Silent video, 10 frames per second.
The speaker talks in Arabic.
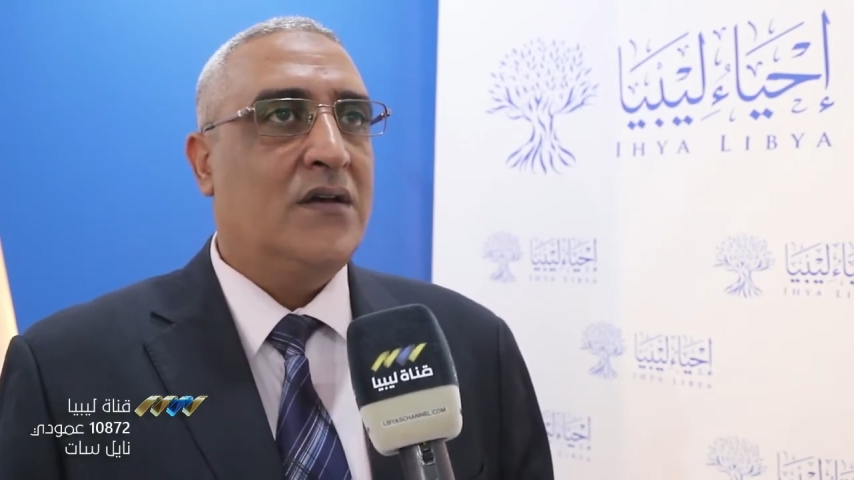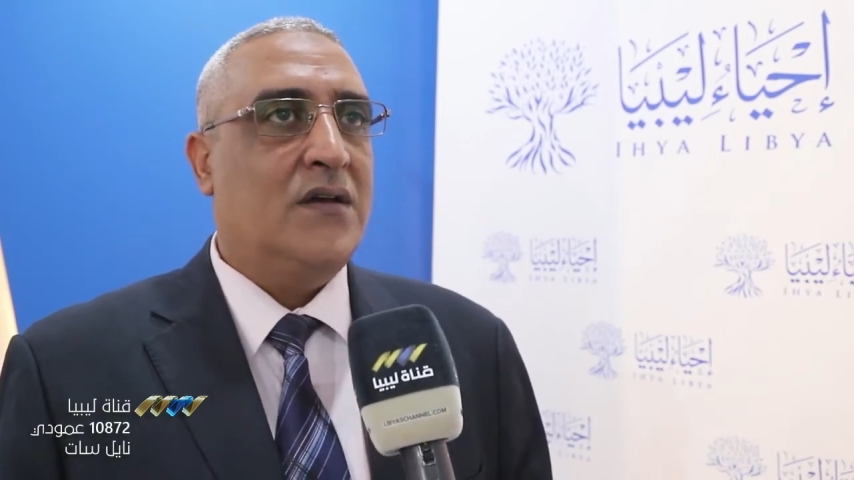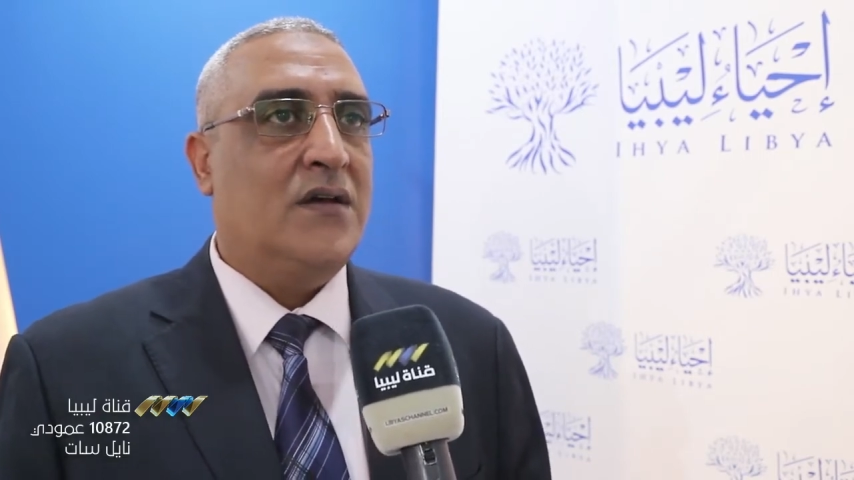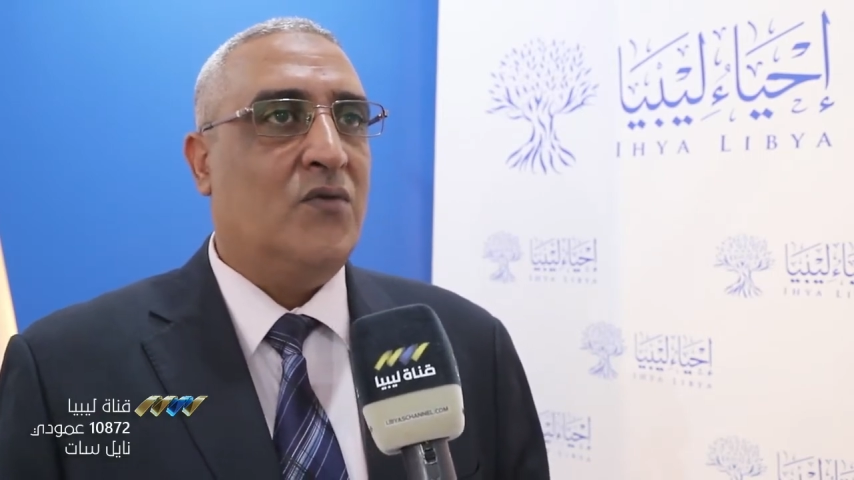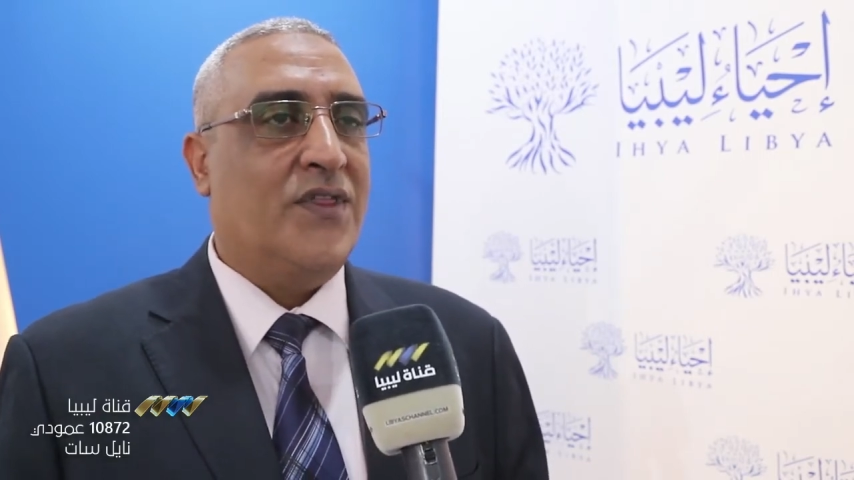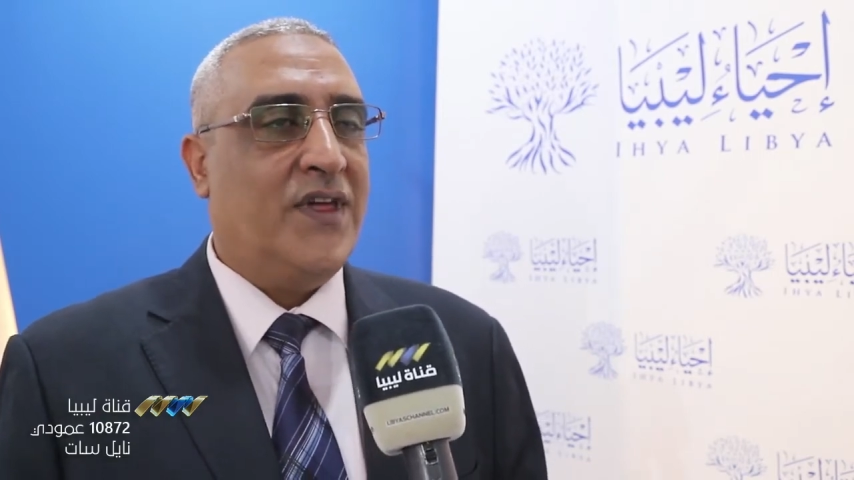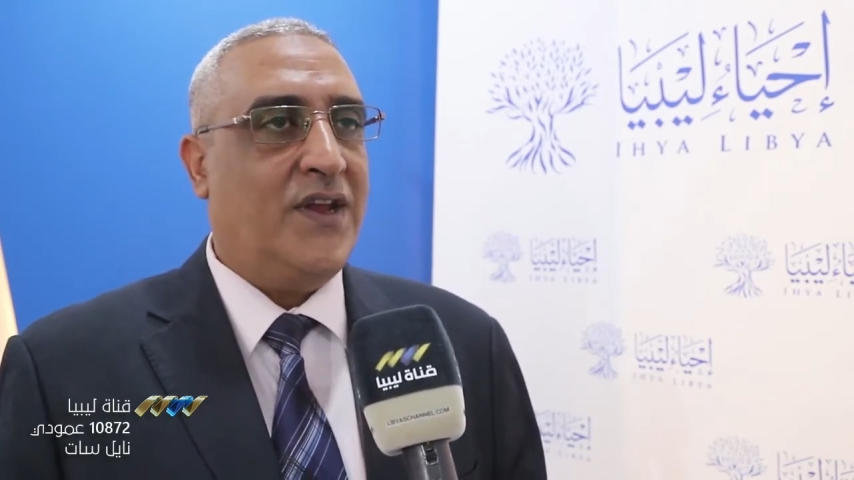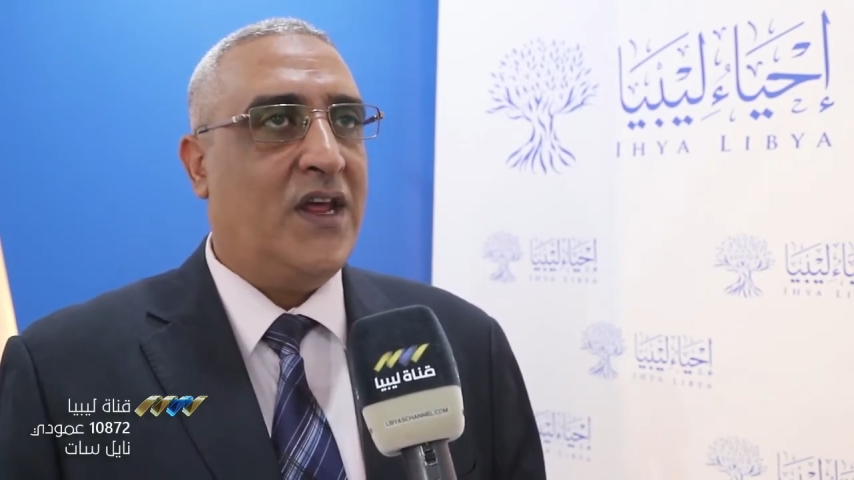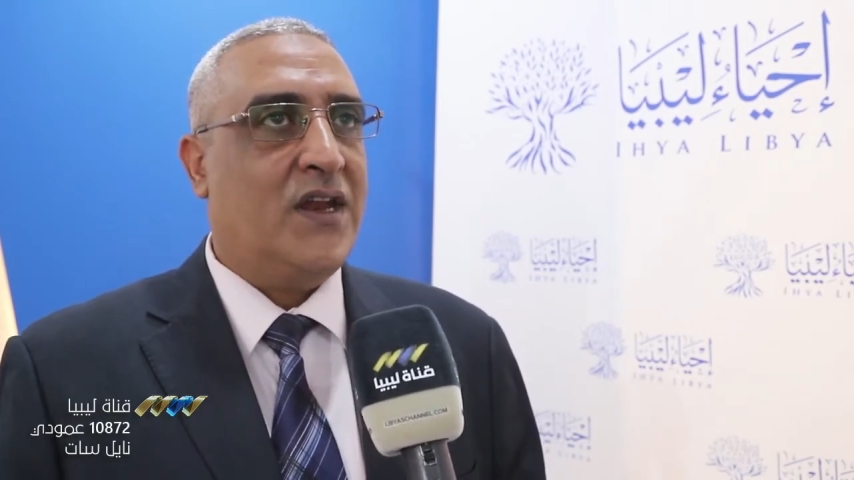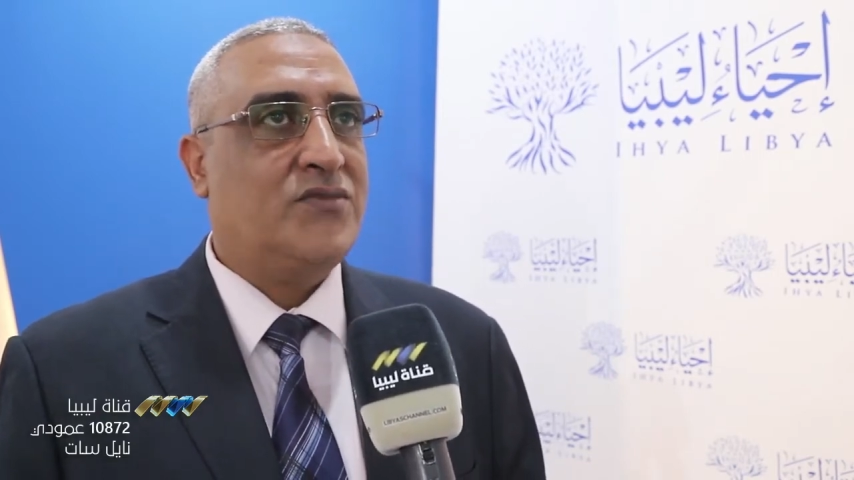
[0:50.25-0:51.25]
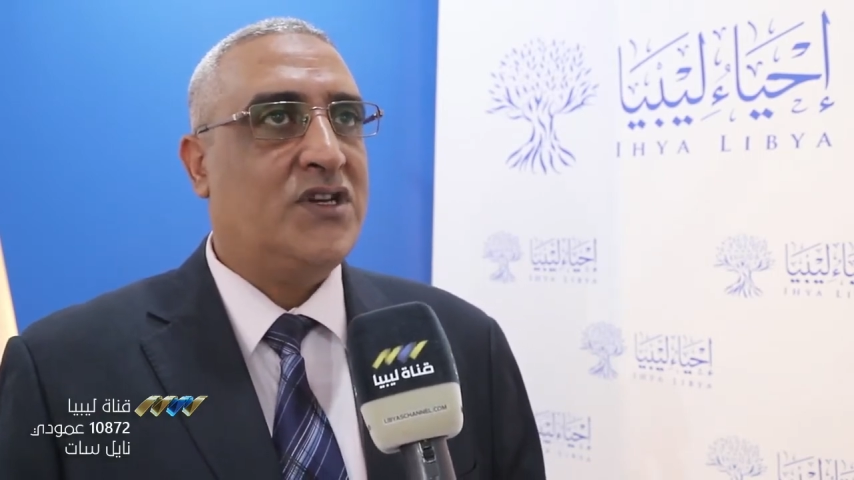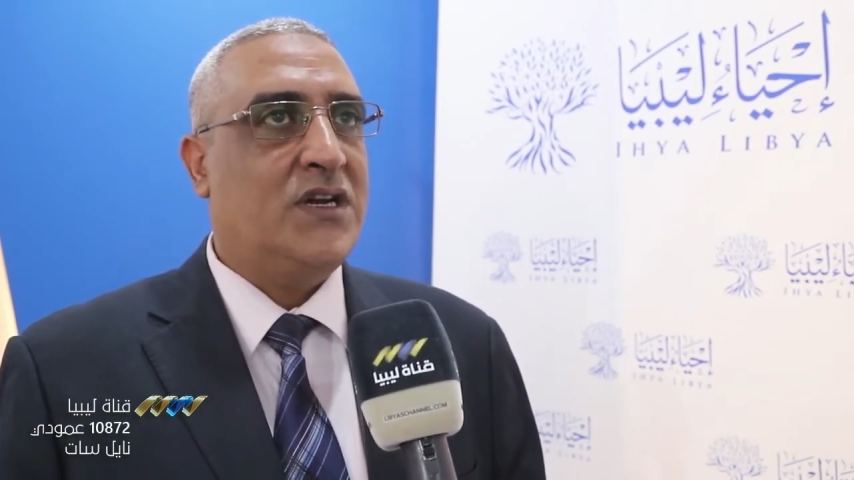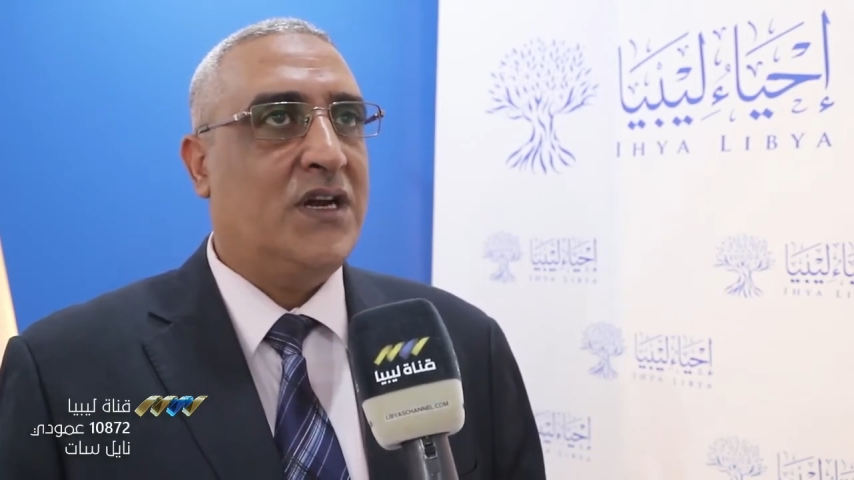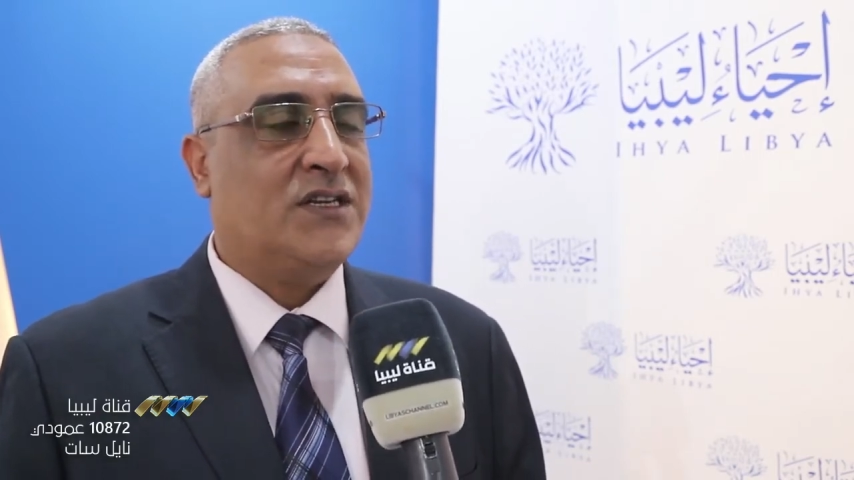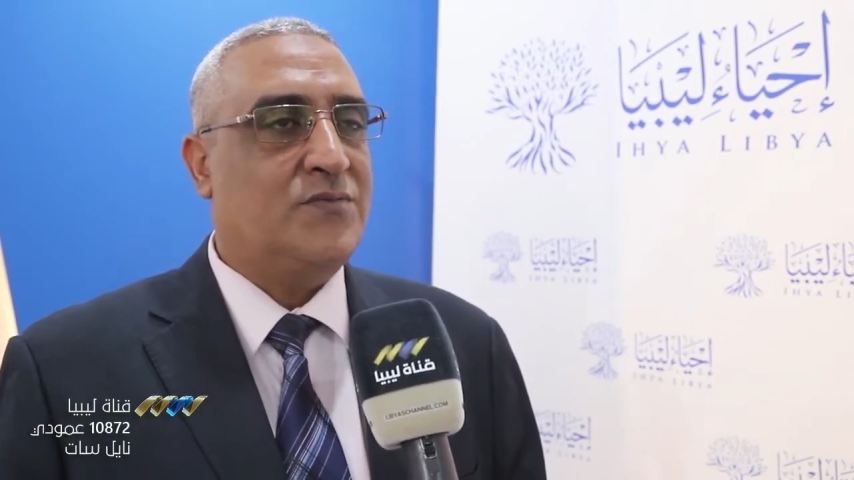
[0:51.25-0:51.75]
آه، وضحنا لهم شنو
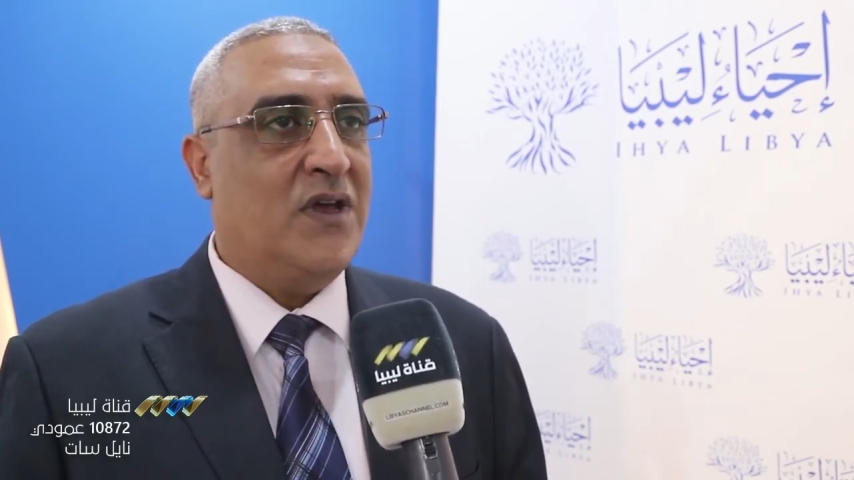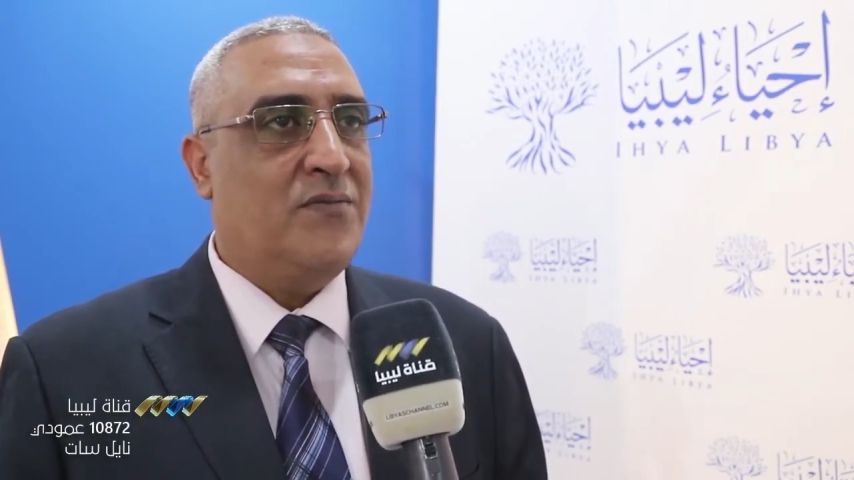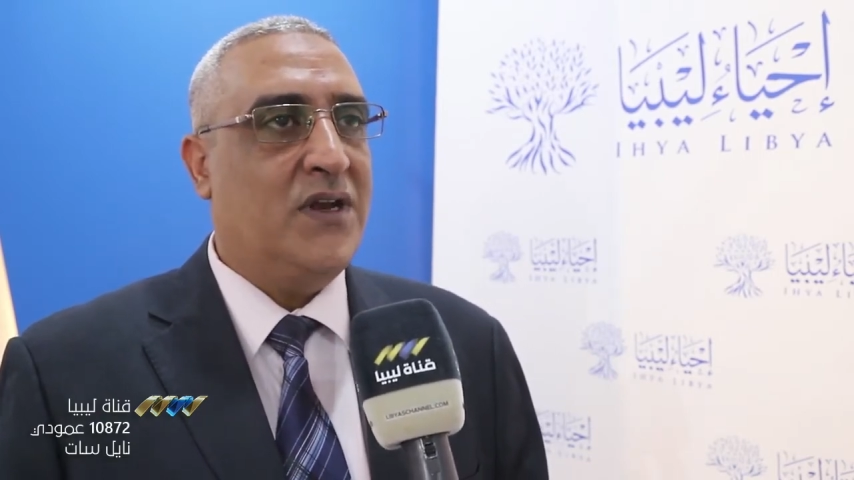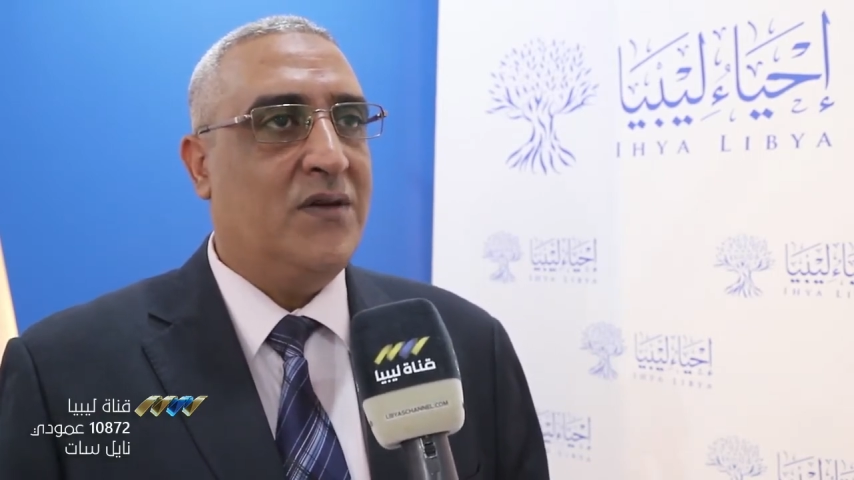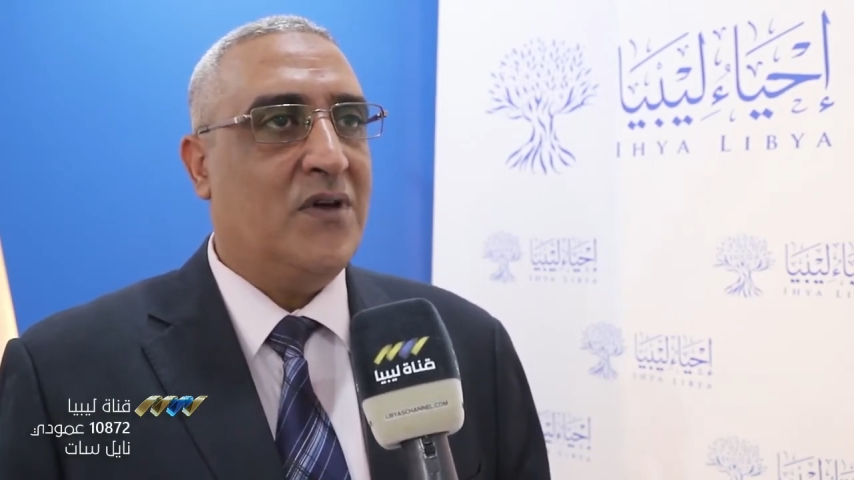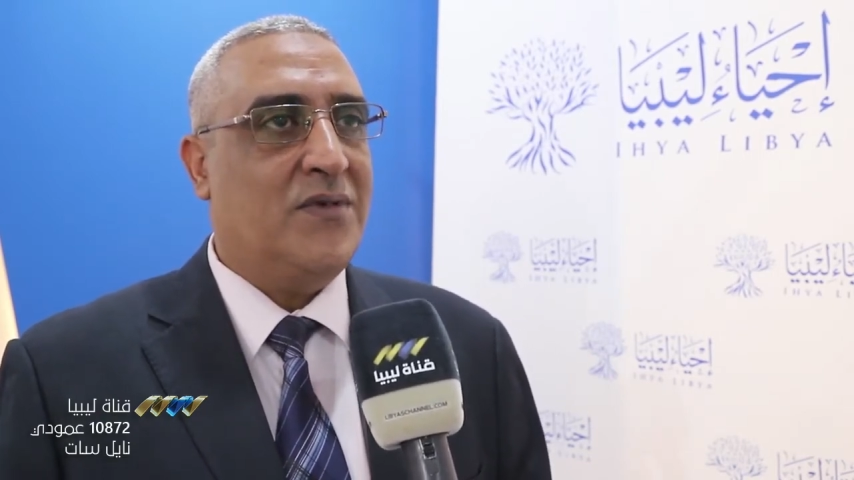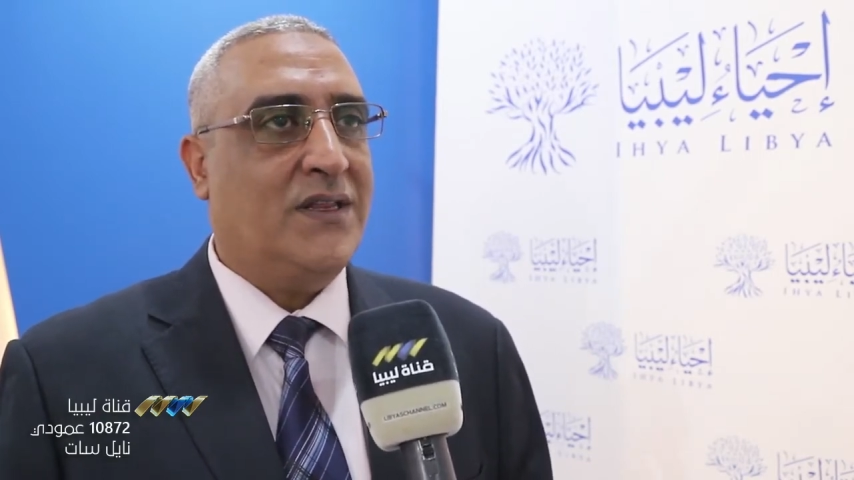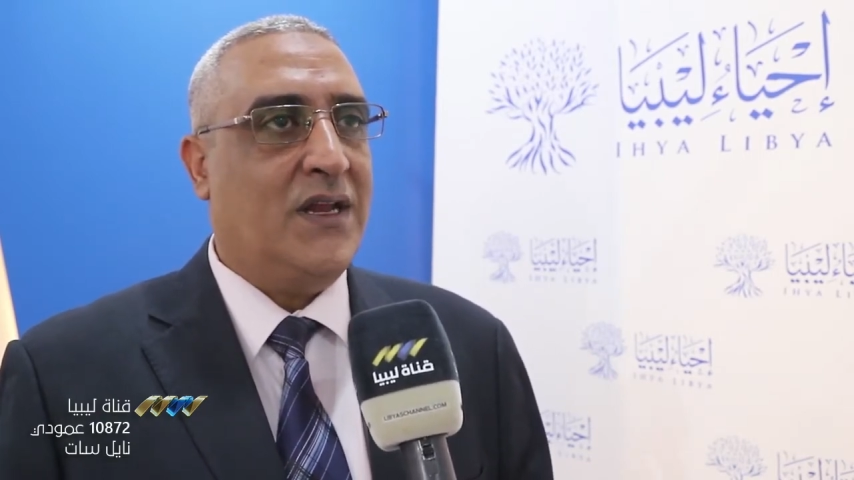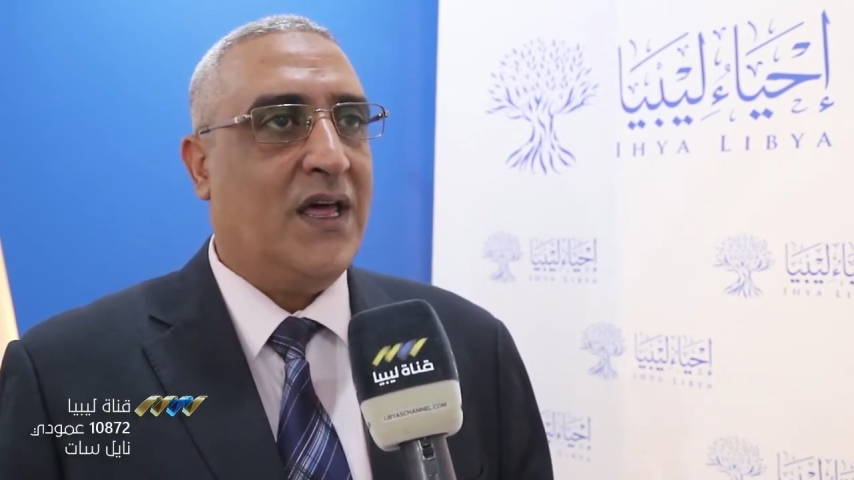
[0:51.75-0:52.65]
الاسباب اللي ما بعد